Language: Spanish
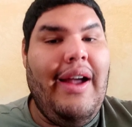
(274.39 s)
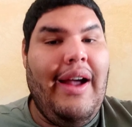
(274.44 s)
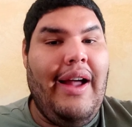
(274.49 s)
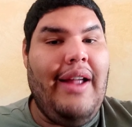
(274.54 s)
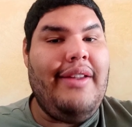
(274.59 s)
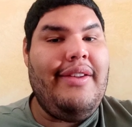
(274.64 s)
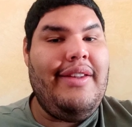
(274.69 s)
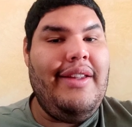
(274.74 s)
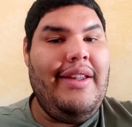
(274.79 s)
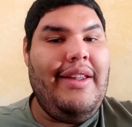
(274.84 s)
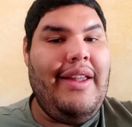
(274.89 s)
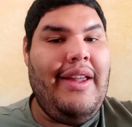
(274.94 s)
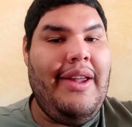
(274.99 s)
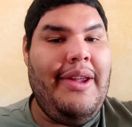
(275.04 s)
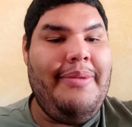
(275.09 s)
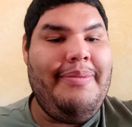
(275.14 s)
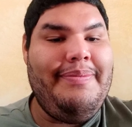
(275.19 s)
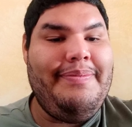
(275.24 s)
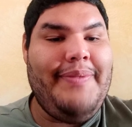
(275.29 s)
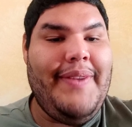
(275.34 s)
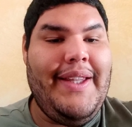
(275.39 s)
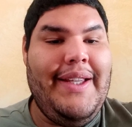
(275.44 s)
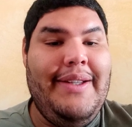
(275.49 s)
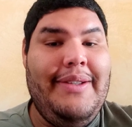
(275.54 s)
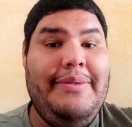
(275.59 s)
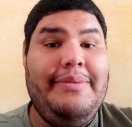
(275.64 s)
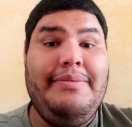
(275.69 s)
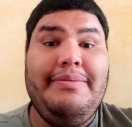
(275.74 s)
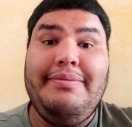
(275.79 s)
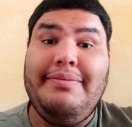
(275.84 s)
Así que
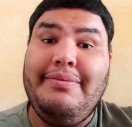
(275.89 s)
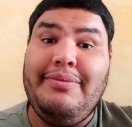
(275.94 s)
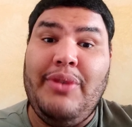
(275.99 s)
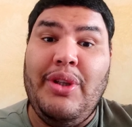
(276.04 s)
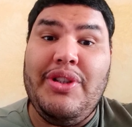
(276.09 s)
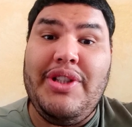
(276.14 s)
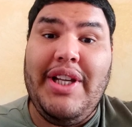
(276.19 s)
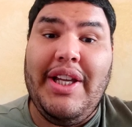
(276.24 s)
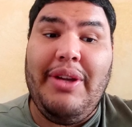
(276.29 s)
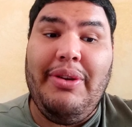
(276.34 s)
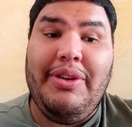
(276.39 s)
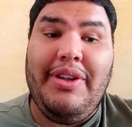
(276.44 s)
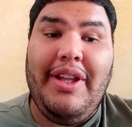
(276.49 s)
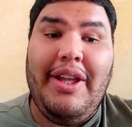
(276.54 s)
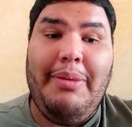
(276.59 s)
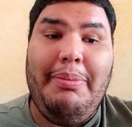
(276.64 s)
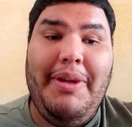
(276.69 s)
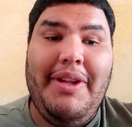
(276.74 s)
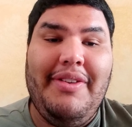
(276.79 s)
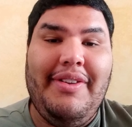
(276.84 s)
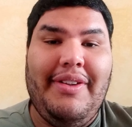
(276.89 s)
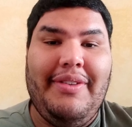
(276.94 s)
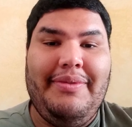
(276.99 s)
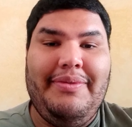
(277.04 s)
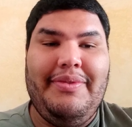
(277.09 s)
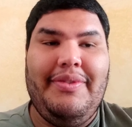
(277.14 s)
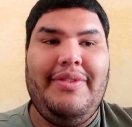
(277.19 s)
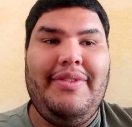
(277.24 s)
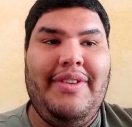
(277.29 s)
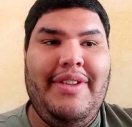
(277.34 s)
no sé qué ustedes piensan.